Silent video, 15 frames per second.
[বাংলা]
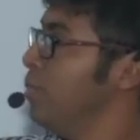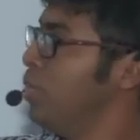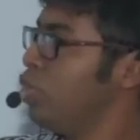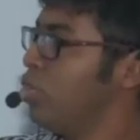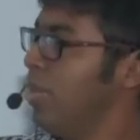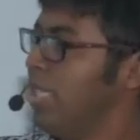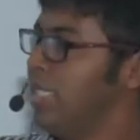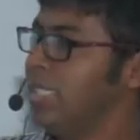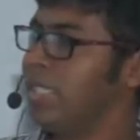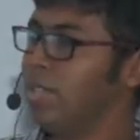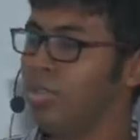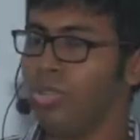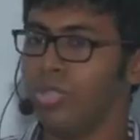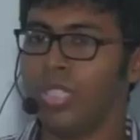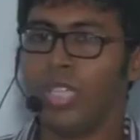মিত্র বাহিনী
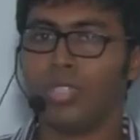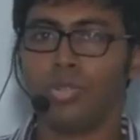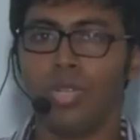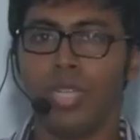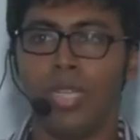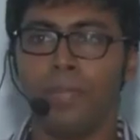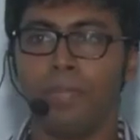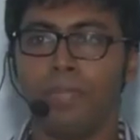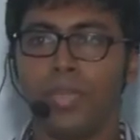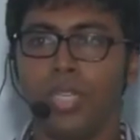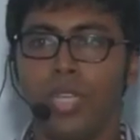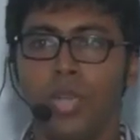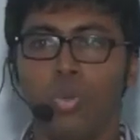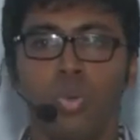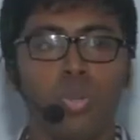চিন্তা করলো যে আসলে
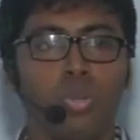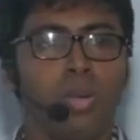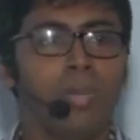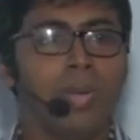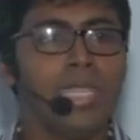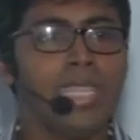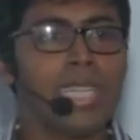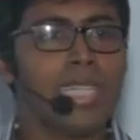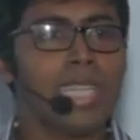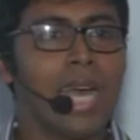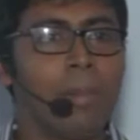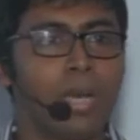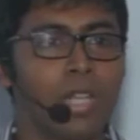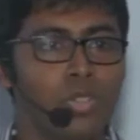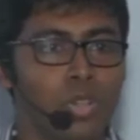কোনোভাবে এদেরকে
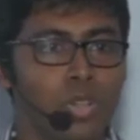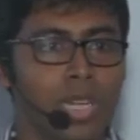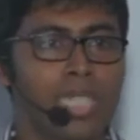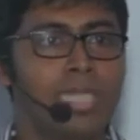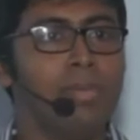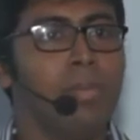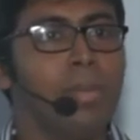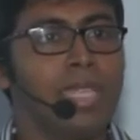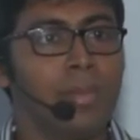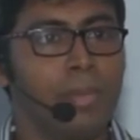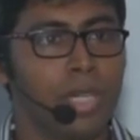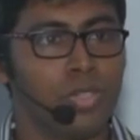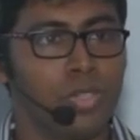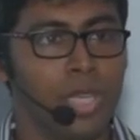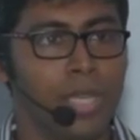থামানো দরকার কিভাবে
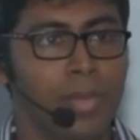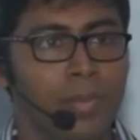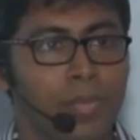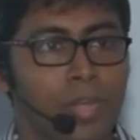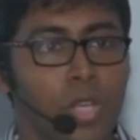থামানো যায়